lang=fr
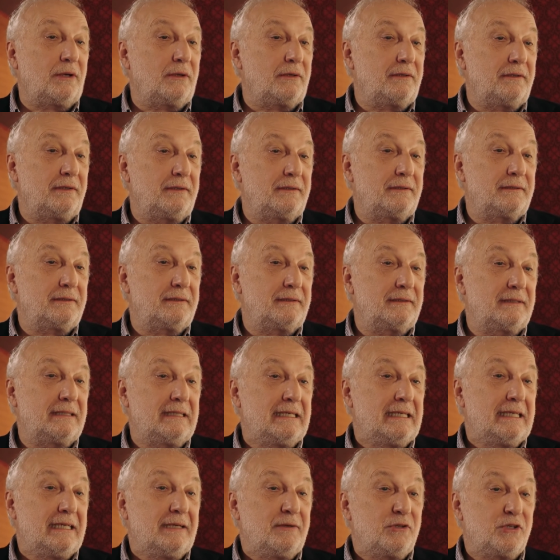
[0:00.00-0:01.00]
Alors, euh,
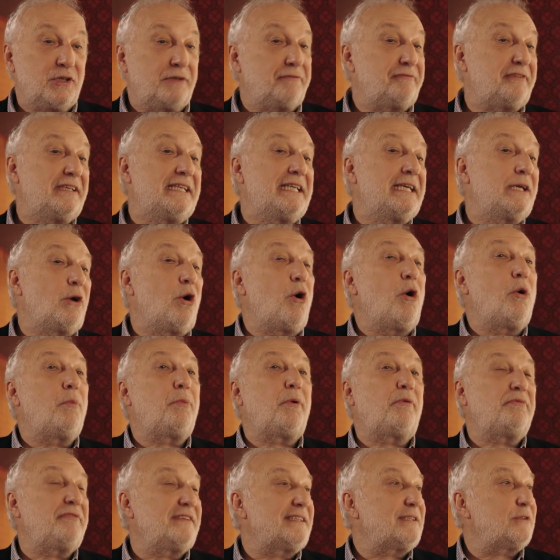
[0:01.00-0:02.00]
j'ai fait des grands
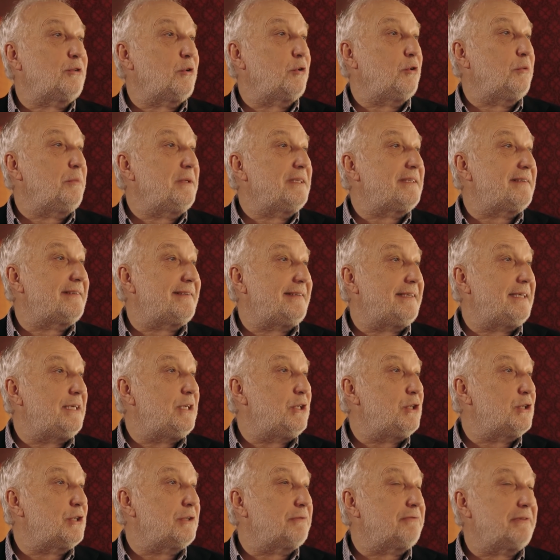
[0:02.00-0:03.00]
professeurs de
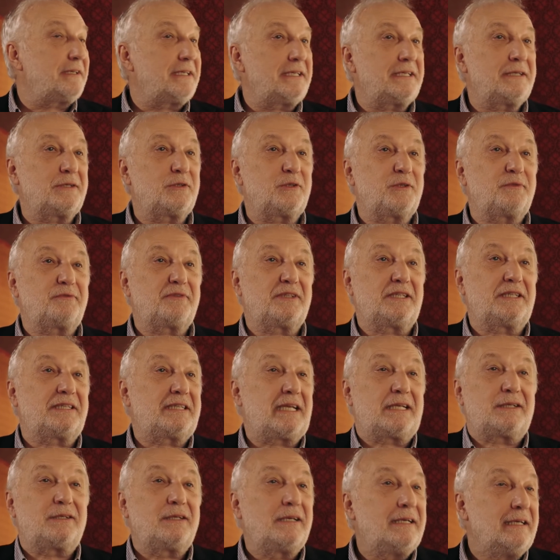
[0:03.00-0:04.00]
médecine, j'ai fait, des, fait
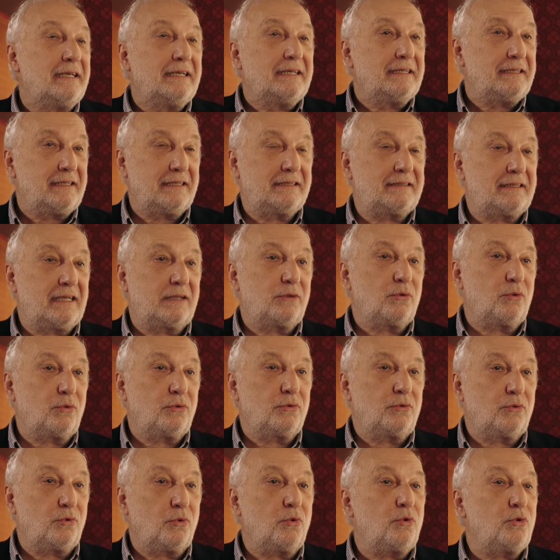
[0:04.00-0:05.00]
tas, de, des tas de,
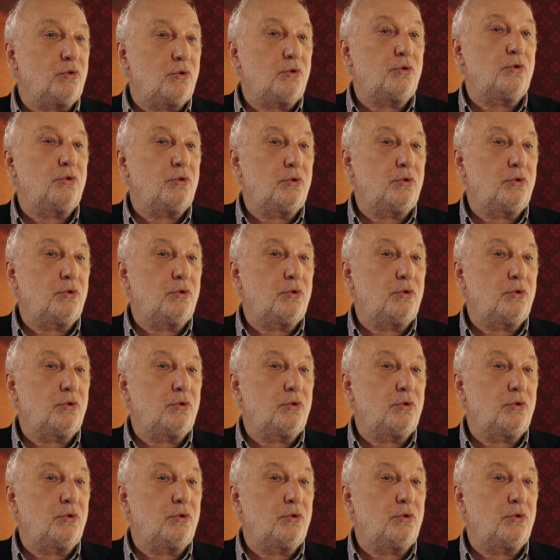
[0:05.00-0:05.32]
rôles de,